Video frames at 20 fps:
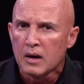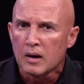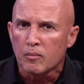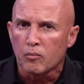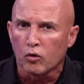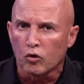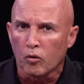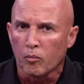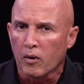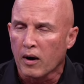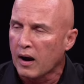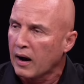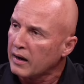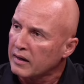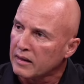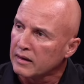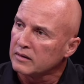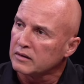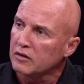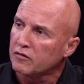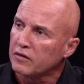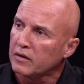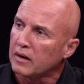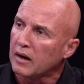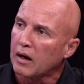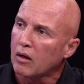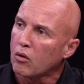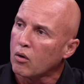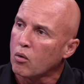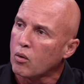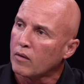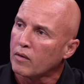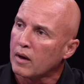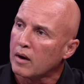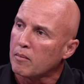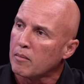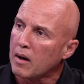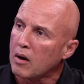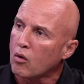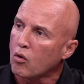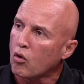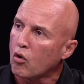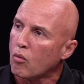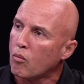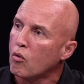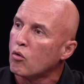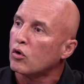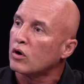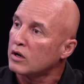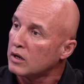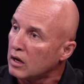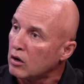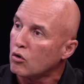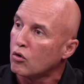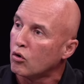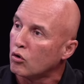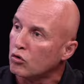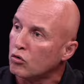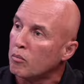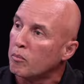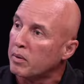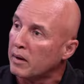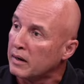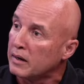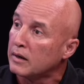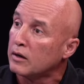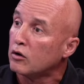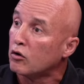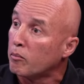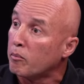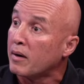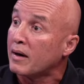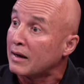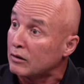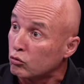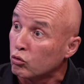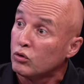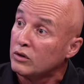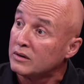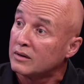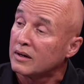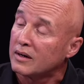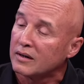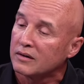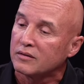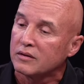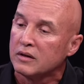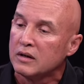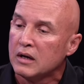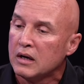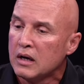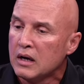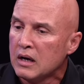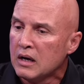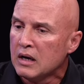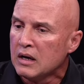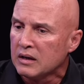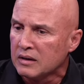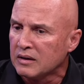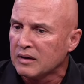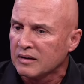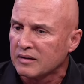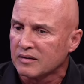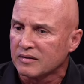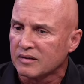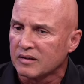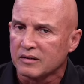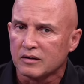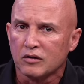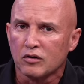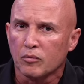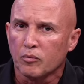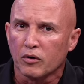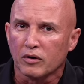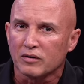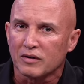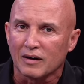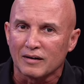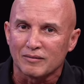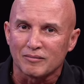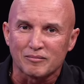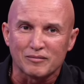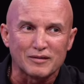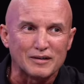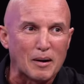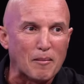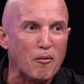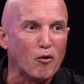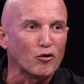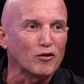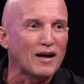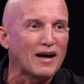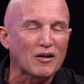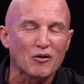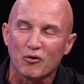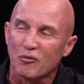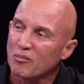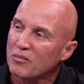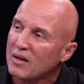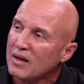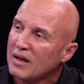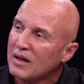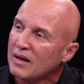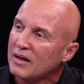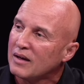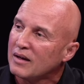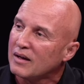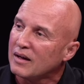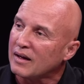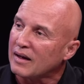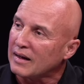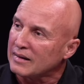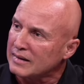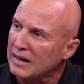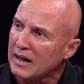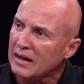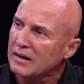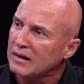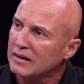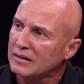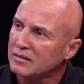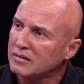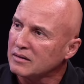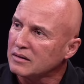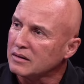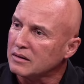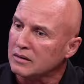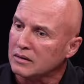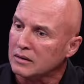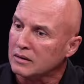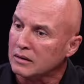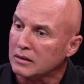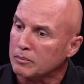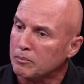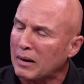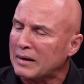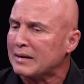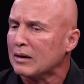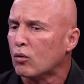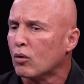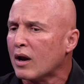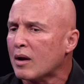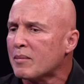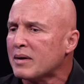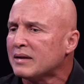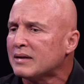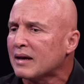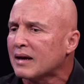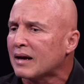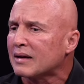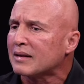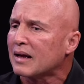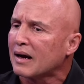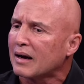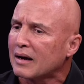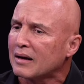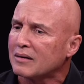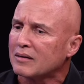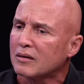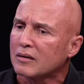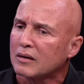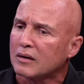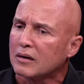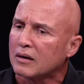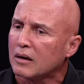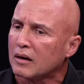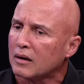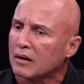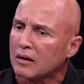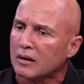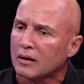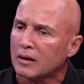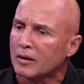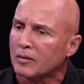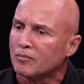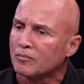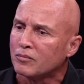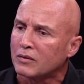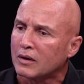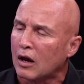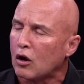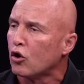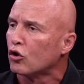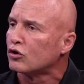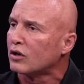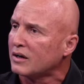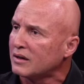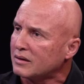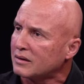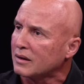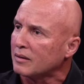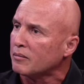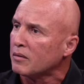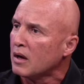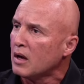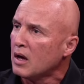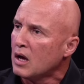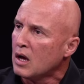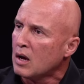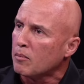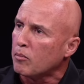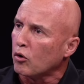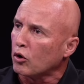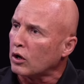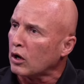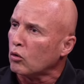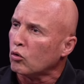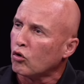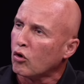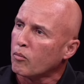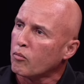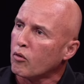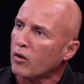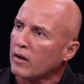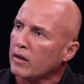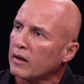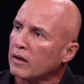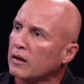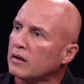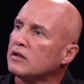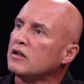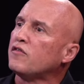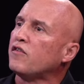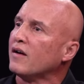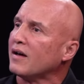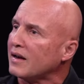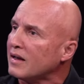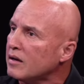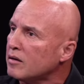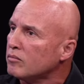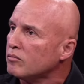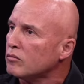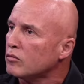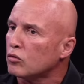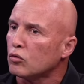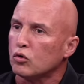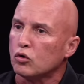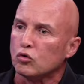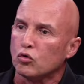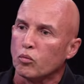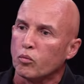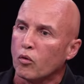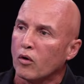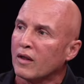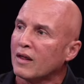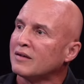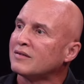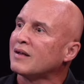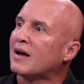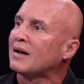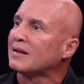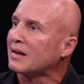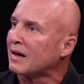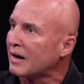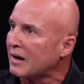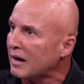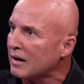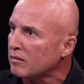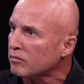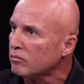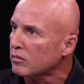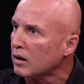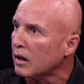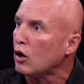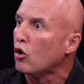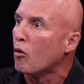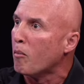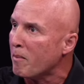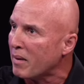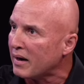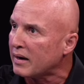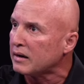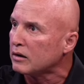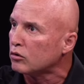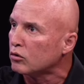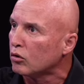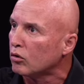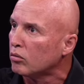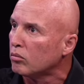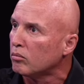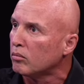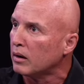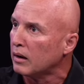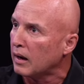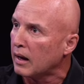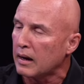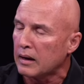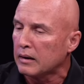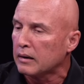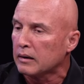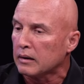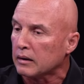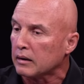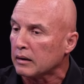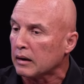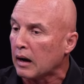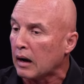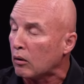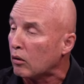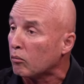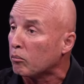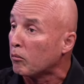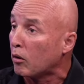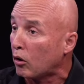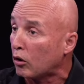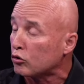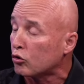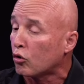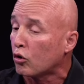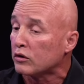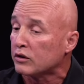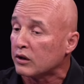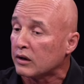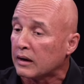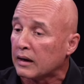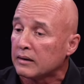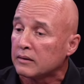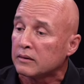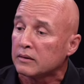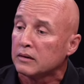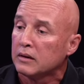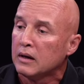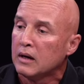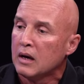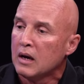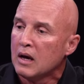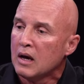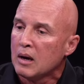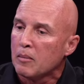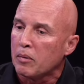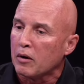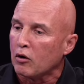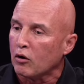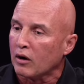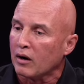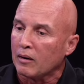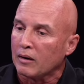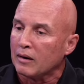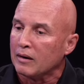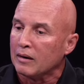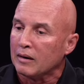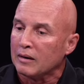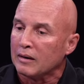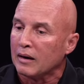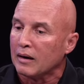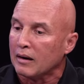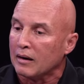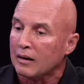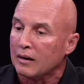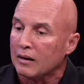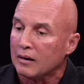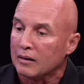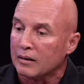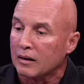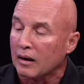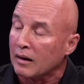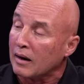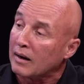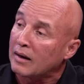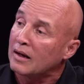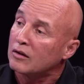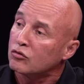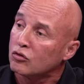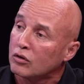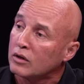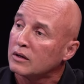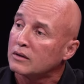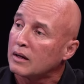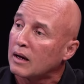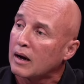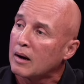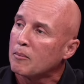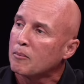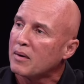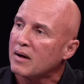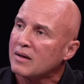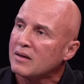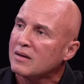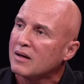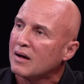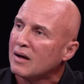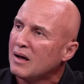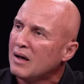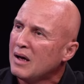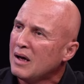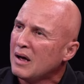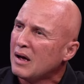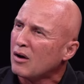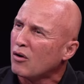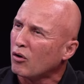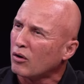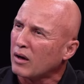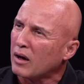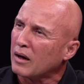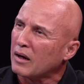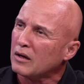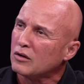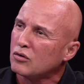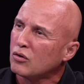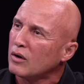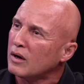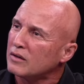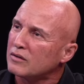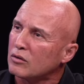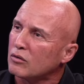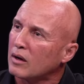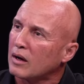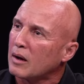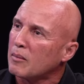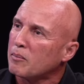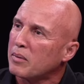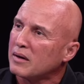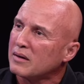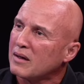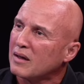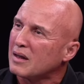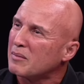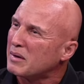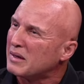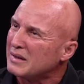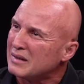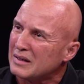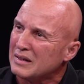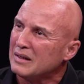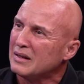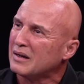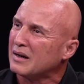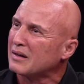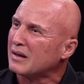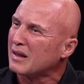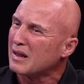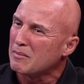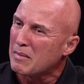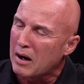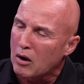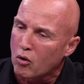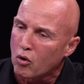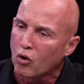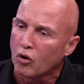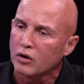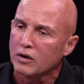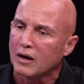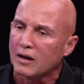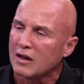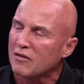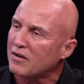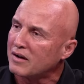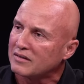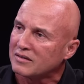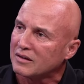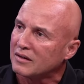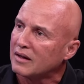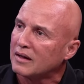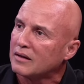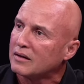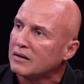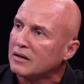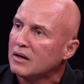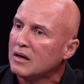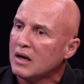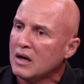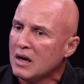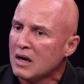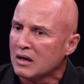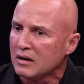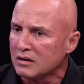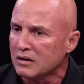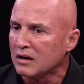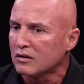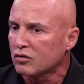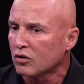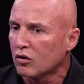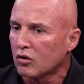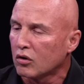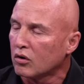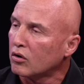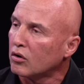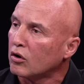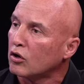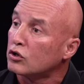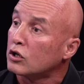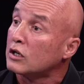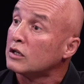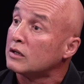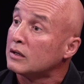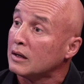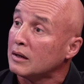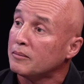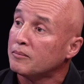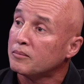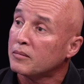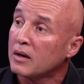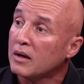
Bueno, pues han identificado a Juan Dalmao como un riesgo y un peligro para sus intereses. Y en ese sentido, pues se han desbordado en ataques y particularmente en ataques eh, que es lo triste, porque uno puede diferir y tú puedes atacar en los méritos, ¿verdad? Eh, a, otro contingente. Pero en el caso de esta campaña, lo que han hecho es hacer una campaña de mentiras, de demagogia, de falsedades. Y eso es lo, lo triste.